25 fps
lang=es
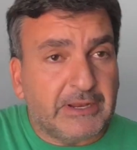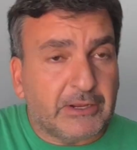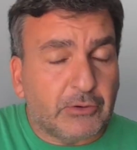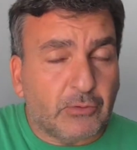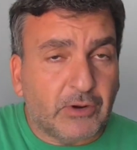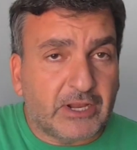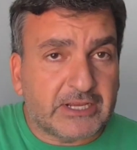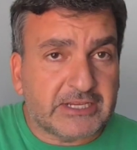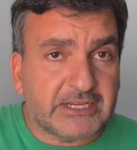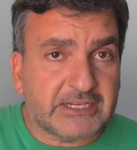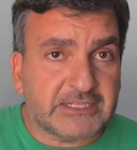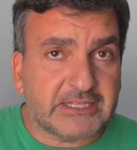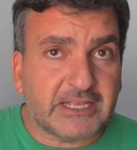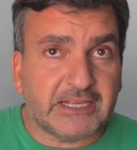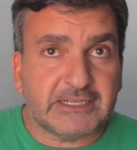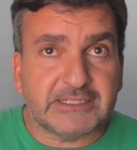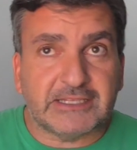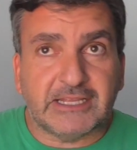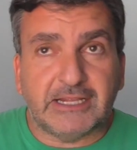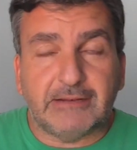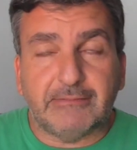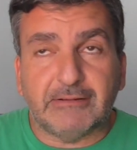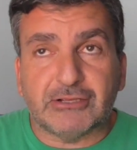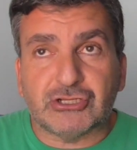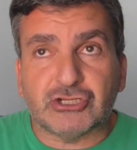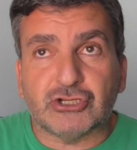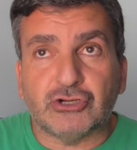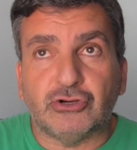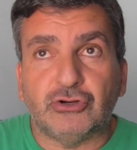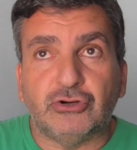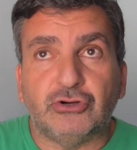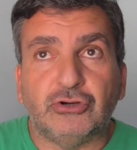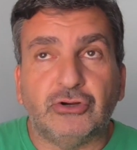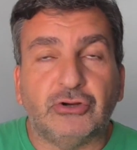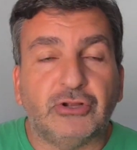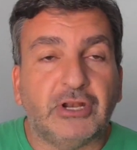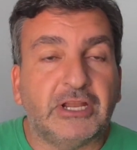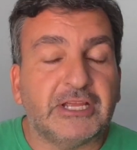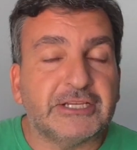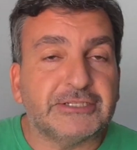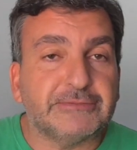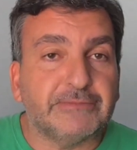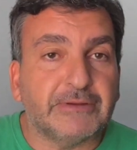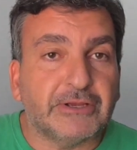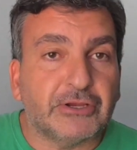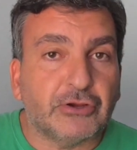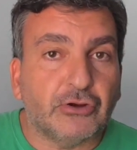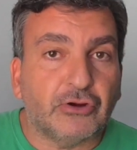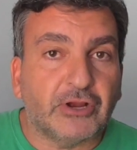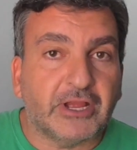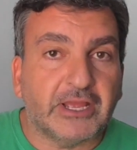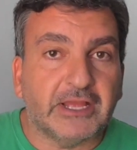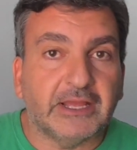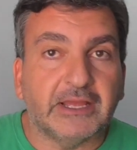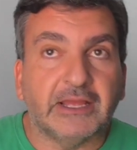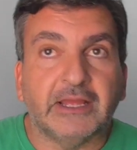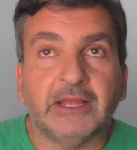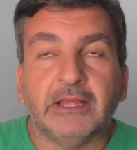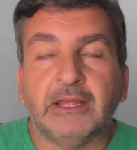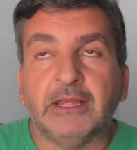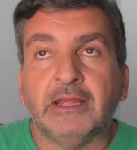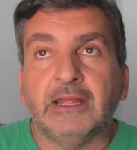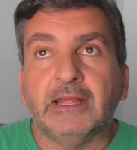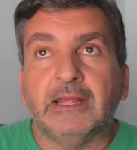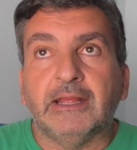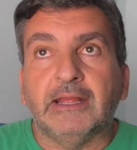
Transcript: películas estas del beso lésbico que